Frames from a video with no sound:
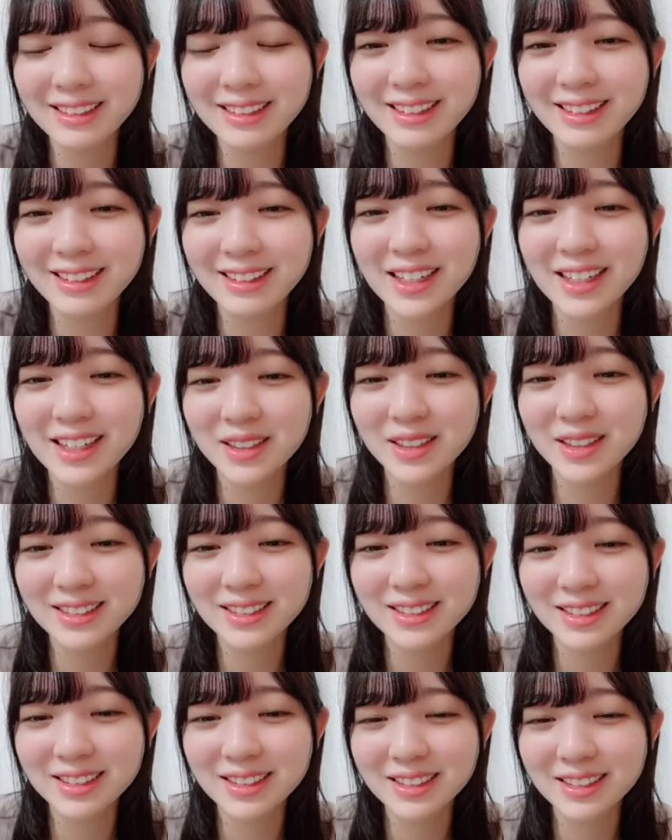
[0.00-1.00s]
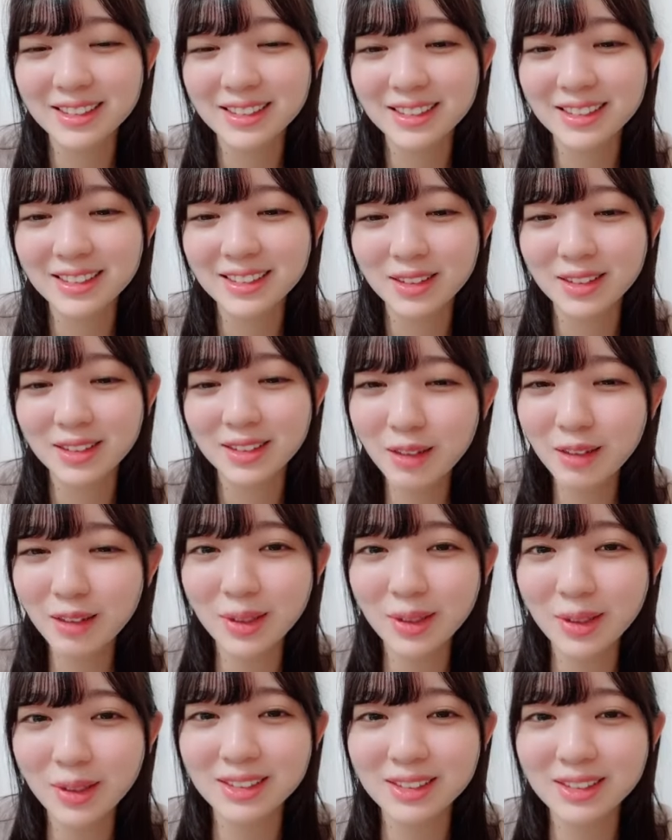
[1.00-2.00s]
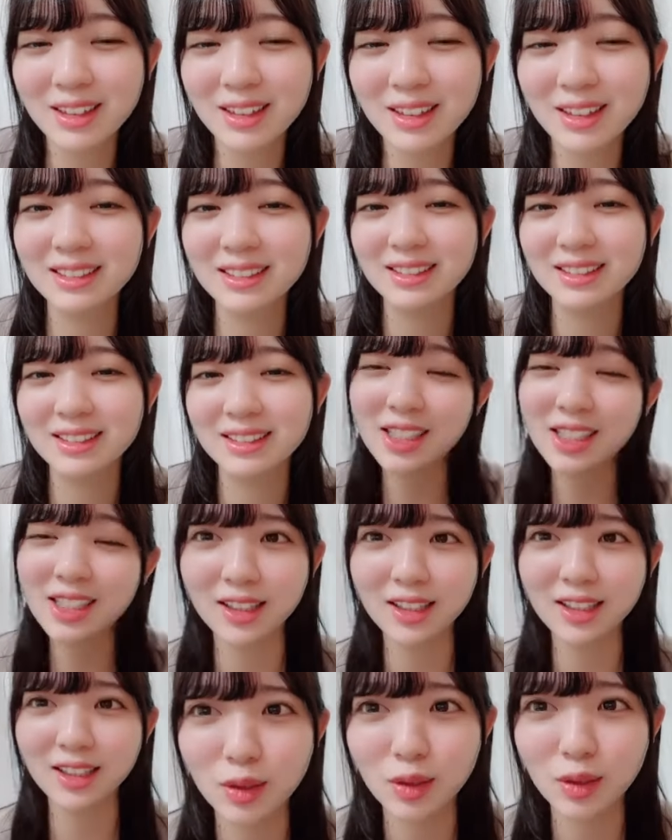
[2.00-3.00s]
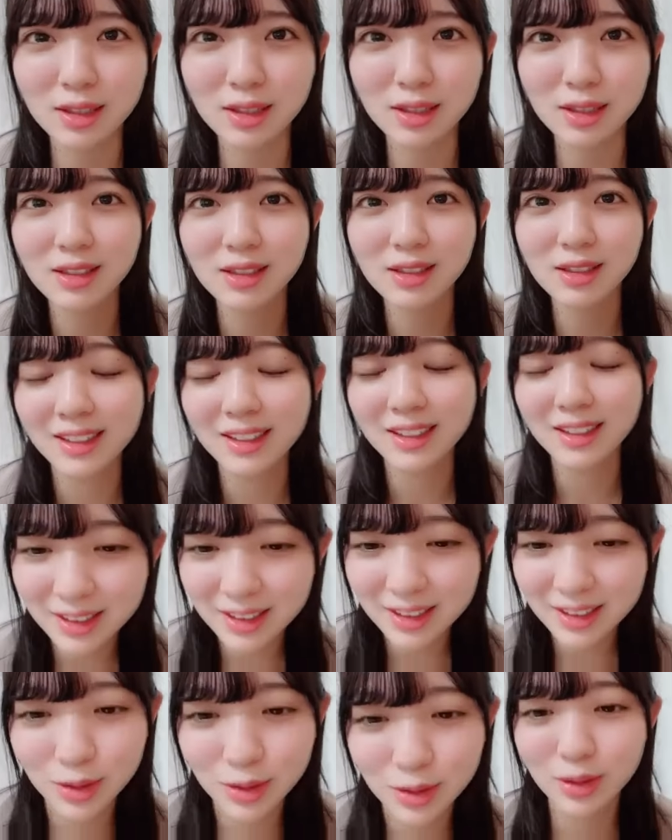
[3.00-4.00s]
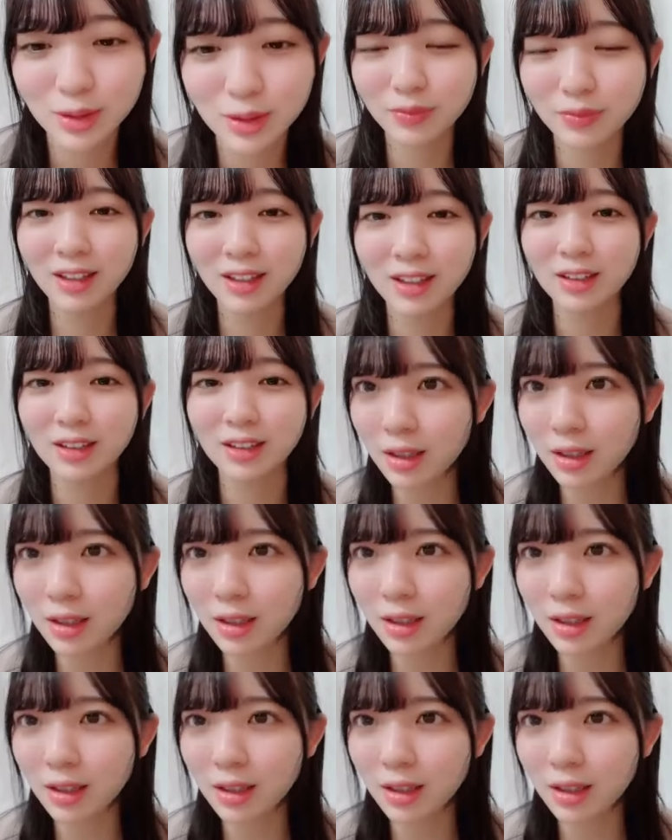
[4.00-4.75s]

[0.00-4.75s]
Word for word: 本当にやばい焦ってる怒られる